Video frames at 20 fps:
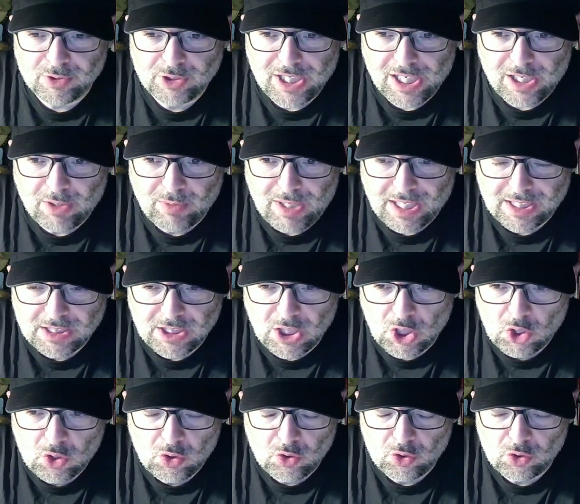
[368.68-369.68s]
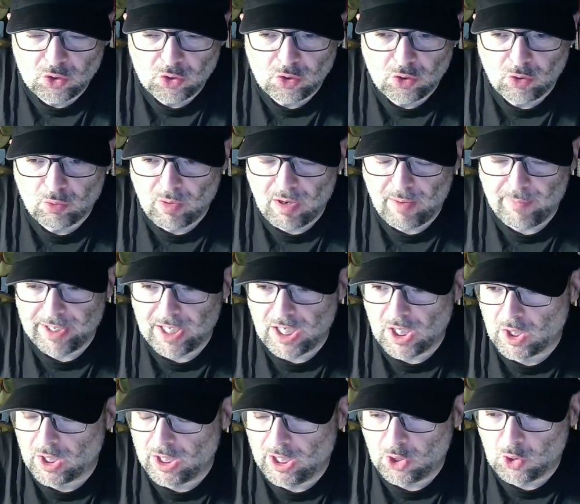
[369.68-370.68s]
sea era una actriz con, una
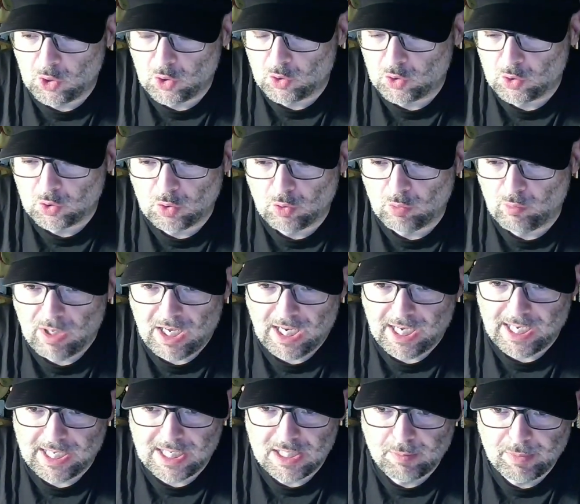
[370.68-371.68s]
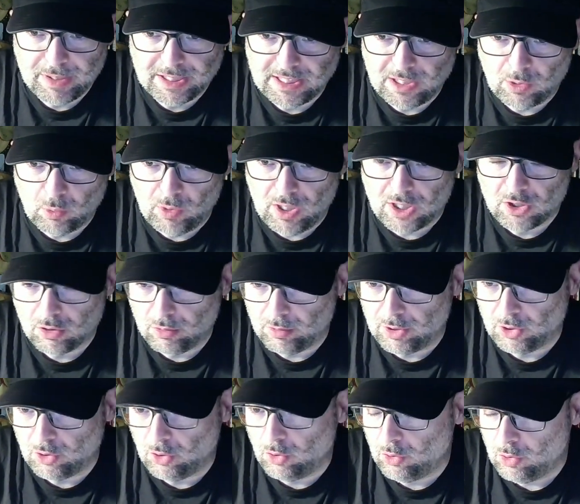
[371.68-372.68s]
belleza, con, con, una cara espectacular,
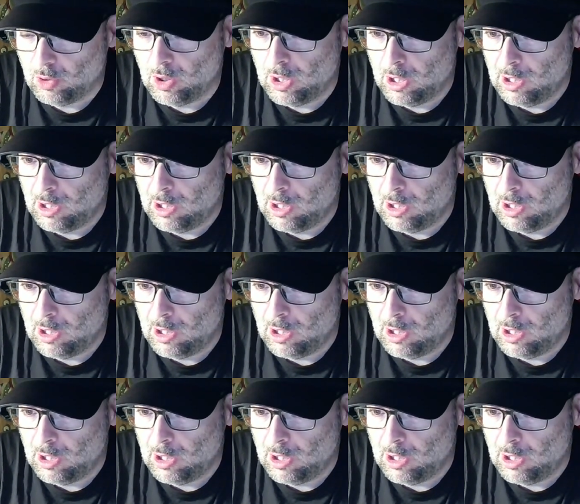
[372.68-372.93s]
sobre todo